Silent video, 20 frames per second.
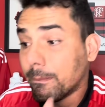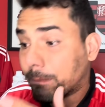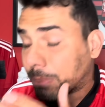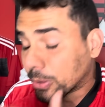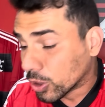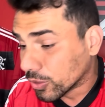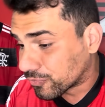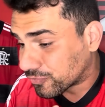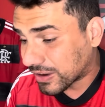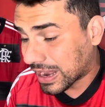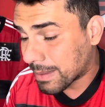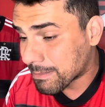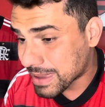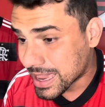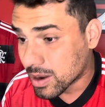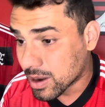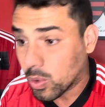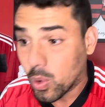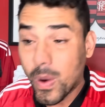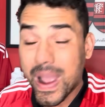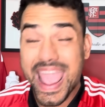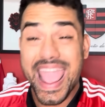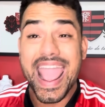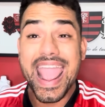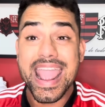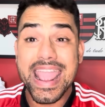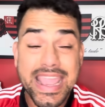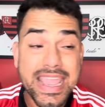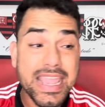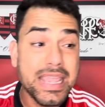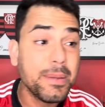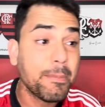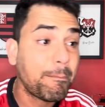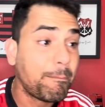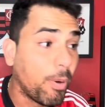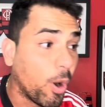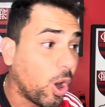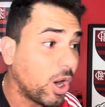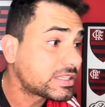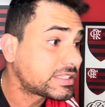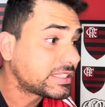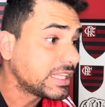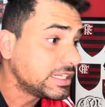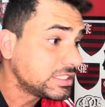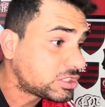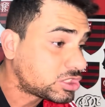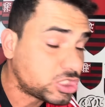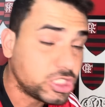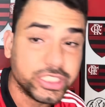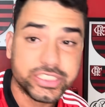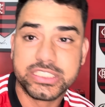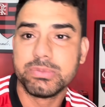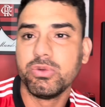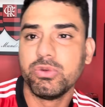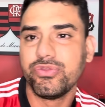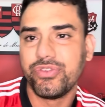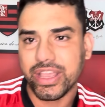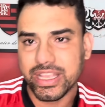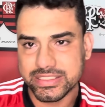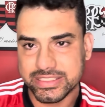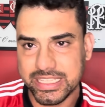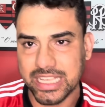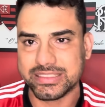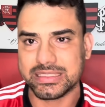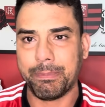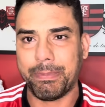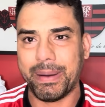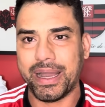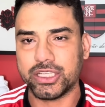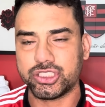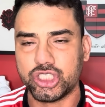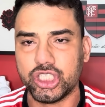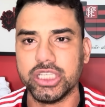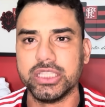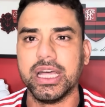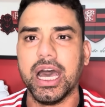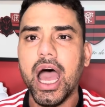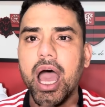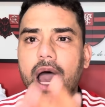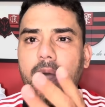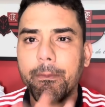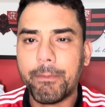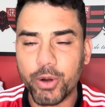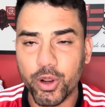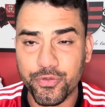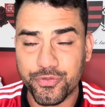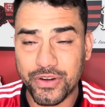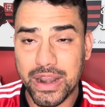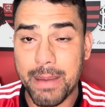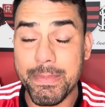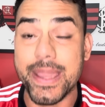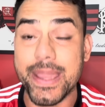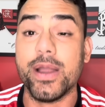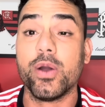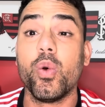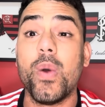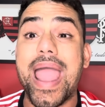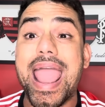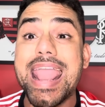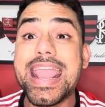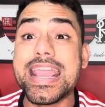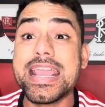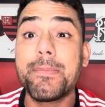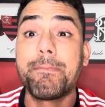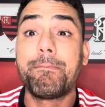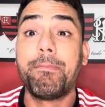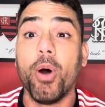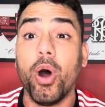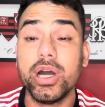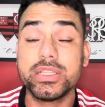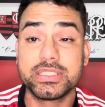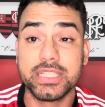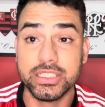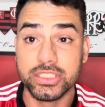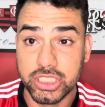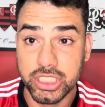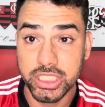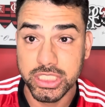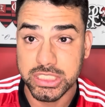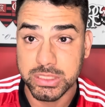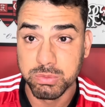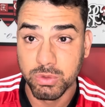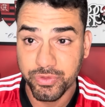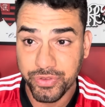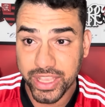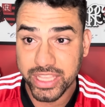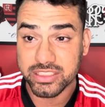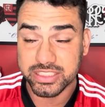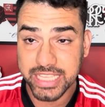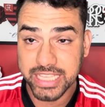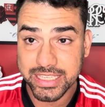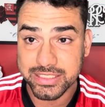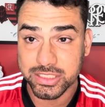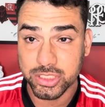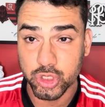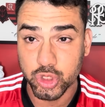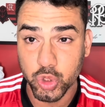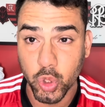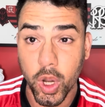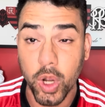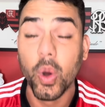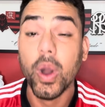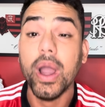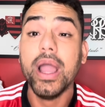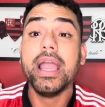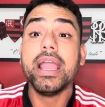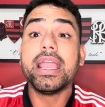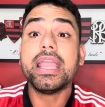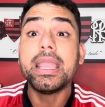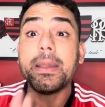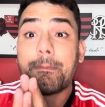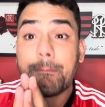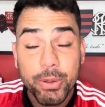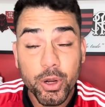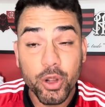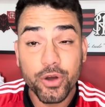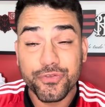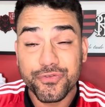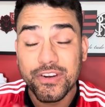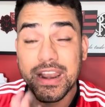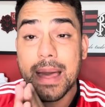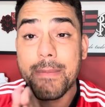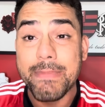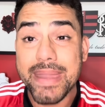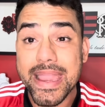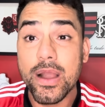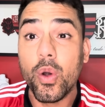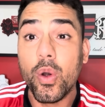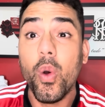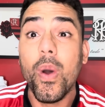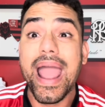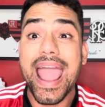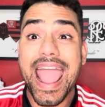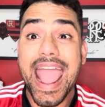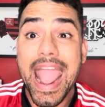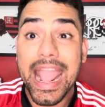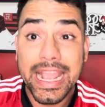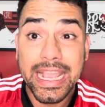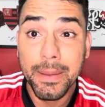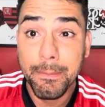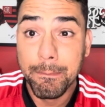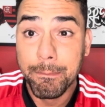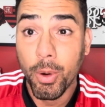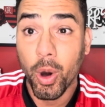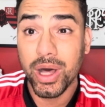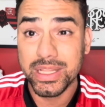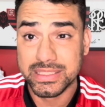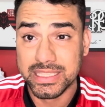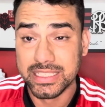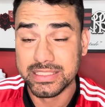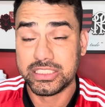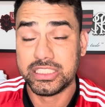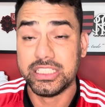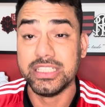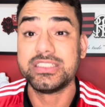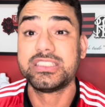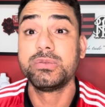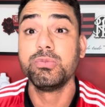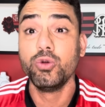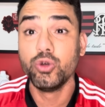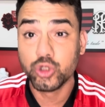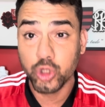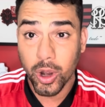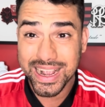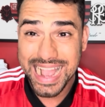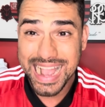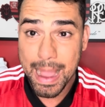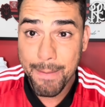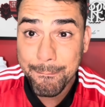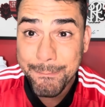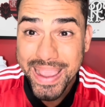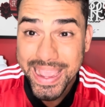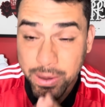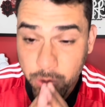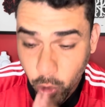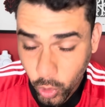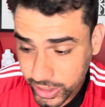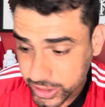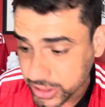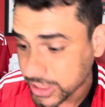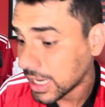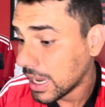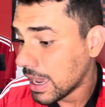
para o Flamengo é importantíssimo vencer essa partida, para o Flamengo é importantíssimo vencer esse jogo e para o Flamengo é importantíssimo jogar bem hoje